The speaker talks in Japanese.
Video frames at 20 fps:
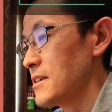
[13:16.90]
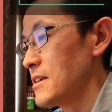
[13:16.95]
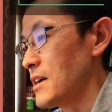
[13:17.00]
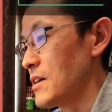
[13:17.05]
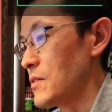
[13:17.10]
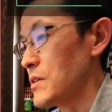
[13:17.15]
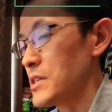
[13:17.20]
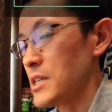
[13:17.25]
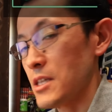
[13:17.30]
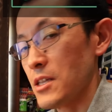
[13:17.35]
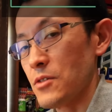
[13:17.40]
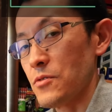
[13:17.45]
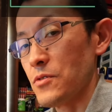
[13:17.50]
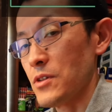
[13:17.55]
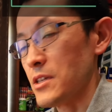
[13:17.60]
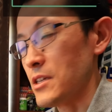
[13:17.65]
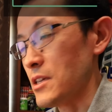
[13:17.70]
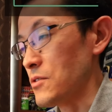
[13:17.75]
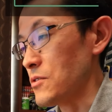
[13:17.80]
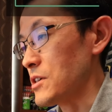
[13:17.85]
合わせてく
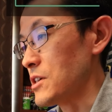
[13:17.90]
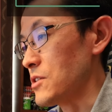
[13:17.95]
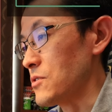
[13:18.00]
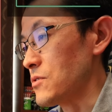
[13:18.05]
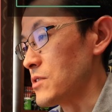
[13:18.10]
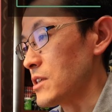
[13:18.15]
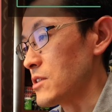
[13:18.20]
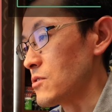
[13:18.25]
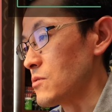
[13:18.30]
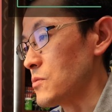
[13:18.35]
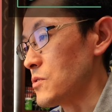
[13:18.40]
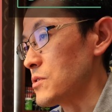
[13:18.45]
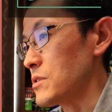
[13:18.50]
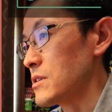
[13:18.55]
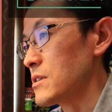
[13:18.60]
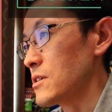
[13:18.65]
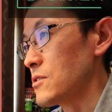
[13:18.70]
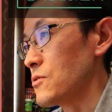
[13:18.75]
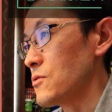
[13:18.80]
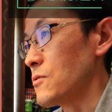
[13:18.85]
れてる機能だと思うん
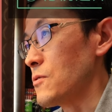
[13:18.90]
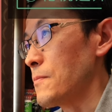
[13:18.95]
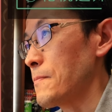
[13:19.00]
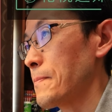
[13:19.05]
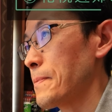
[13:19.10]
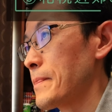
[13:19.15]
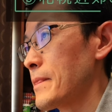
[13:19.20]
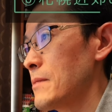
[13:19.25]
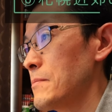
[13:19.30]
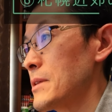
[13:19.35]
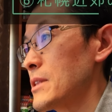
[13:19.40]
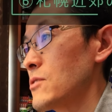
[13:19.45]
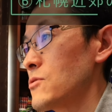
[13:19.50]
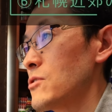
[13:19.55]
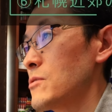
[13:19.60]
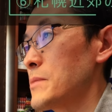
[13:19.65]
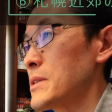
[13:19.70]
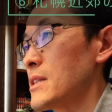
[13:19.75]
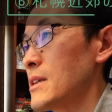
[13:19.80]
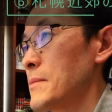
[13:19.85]
ですけど、まあ、
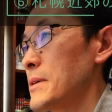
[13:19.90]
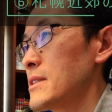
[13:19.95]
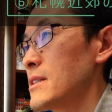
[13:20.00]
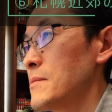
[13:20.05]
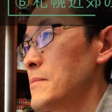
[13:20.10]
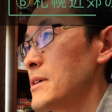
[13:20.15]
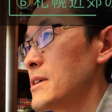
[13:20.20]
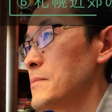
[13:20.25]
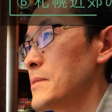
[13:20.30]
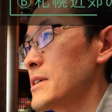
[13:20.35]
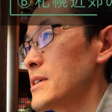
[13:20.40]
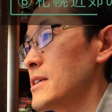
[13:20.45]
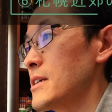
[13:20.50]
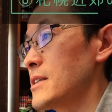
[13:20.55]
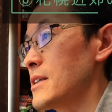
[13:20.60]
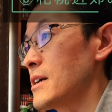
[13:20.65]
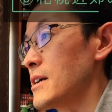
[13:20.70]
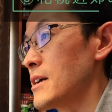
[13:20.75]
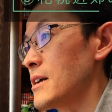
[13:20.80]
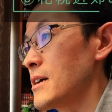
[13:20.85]
例えばたまたま今開い
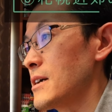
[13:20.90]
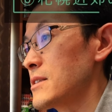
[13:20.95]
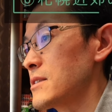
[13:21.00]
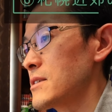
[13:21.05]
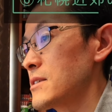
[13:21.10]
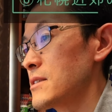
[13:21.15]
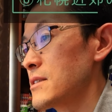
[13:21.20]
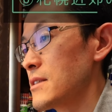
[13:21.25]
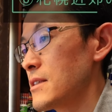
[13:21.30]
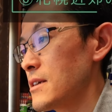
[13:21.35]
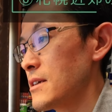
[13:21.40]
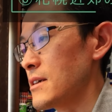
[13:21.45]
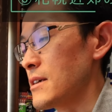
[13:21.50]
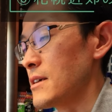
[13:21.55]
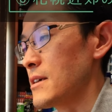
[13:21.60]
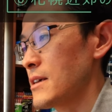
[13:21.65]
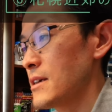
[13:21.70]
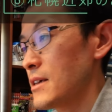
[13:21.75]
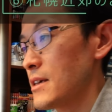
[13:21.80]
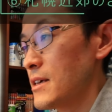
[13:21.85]
た赤発って
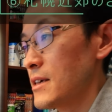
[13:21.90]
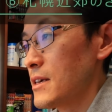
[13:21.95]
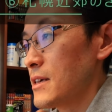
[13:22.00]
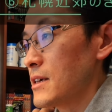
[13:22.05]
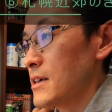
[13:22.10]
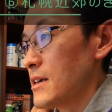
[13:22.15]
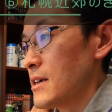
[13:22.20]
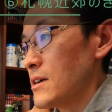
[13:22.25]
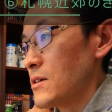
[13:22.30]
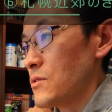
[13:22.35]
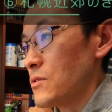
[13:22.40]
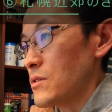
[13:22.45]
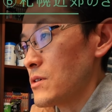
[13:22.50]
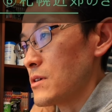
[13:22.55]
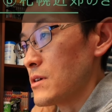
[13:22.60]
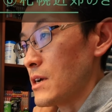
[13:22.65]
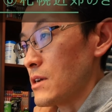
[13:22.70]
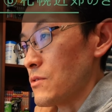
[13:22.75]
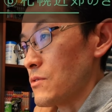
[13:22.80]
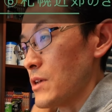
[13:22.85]

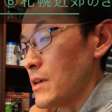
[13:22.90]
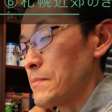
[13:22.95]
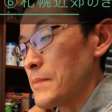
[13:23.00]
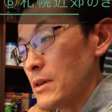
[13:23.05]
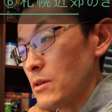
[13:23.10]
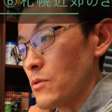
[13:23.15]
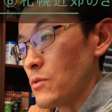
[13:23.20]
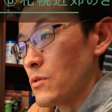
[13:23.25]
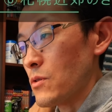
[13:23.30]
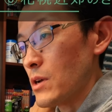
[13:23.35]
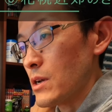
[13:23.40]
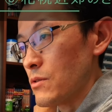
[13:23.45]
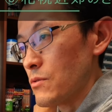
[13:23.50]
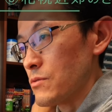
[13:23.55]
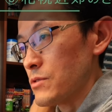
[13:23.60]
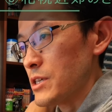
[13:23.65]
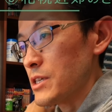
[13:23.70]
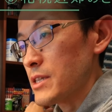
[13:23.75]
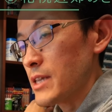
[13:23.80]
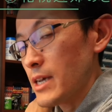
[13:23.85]
あのやっぱりあの
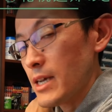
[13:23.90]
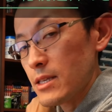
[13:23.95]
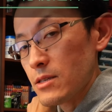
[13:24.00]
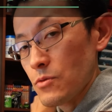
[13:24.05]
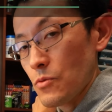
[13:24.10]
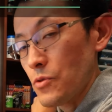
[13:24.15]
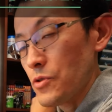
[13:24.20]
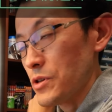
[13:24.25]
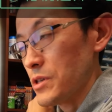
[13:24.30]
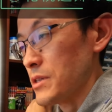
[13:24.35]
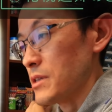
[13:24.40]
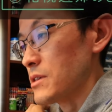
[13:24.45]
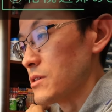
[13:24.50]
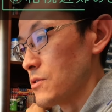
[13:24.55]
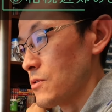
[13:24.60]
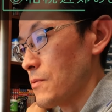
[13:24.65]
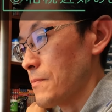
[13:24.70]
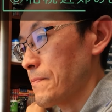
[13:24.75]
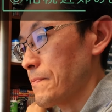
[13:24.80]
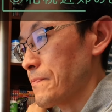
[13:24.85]
似たやつ多いんです
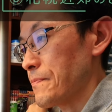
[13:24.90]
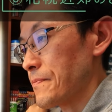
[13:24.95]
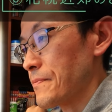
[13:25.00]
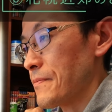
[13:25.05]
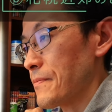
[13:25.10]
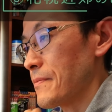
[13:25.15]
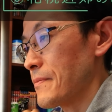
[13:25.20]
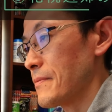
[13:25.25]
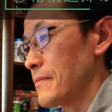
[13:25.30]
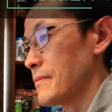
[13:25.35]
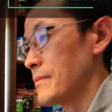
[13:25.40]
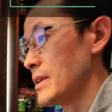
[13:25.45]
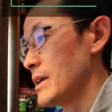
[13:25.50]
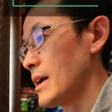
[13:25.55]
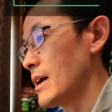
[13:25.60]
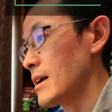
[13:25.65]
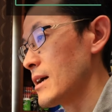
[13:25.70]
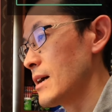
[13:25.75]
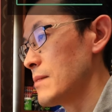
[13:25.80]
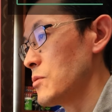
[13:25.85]
よ。で
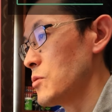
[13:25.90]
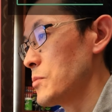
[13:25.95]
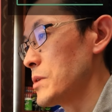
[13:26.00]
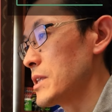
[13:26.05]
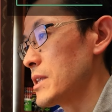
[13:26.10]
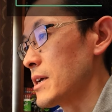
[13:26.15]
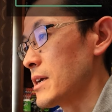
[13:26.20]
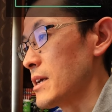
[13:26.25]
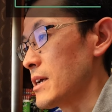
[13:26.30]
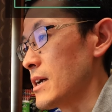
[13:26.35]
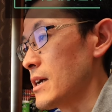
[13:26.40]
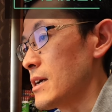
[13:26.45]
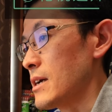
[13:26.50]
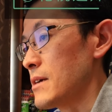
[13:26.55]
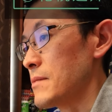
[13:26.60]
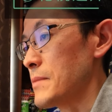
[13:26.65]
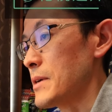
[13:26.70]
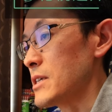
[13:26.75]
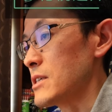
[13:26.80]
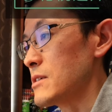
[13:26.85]
赤もみたけ
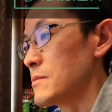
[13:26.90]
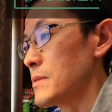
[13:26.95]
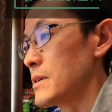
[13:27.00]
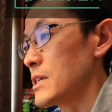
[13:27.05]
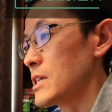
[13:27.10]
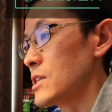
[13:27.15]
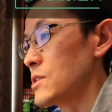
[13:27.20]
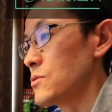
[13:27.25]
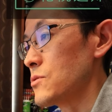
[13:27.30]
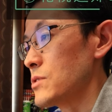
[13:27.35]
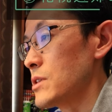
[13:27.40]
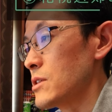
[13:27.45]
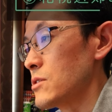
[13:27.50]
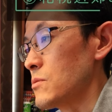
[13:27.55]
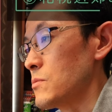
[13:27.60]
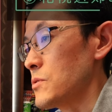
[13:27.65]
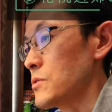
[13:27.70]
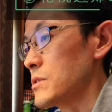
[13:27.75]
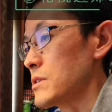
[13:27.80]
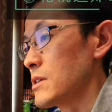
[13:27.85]
が、まあ、一番筆頭だ
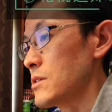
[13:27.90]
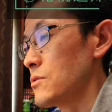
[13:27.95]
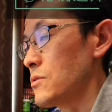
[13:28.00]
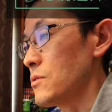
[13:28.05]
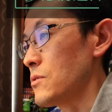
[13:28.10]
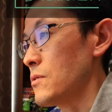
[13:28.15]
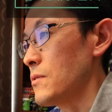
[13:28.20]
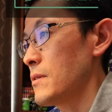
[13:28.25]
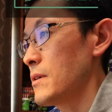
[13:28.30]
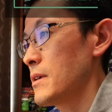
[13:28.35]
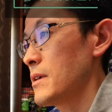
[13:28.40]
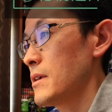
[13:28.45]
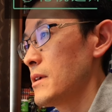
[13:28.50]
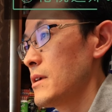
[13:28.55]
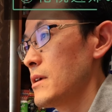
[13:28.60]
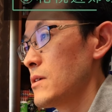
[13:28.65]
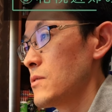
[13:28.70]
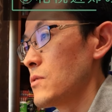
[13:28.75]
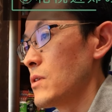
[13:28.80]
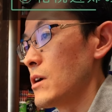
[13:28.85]
と思うんですけど、
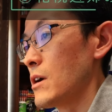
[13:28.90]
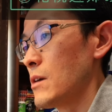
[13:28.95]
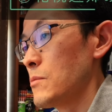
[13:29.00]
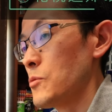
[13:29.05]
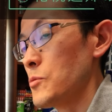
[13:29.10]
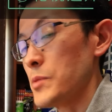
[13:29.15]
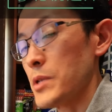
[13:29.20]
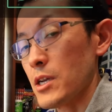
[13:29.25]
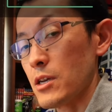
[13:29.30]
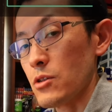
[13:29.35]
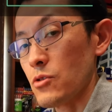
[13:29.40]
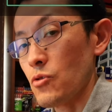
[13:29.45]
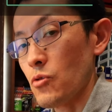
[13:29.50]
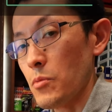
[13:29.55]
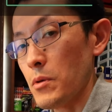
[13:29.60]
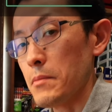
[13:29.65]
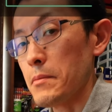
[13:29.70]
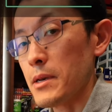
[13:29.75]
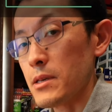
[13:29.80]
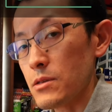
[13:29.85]
まあ、赤もみたけ
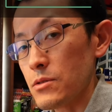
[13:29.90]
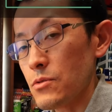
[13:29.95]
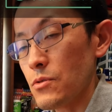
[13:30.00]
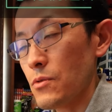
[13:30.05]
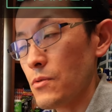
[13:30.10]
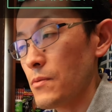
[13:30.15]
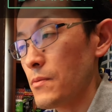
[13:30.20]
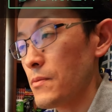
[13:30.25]
飛べますと。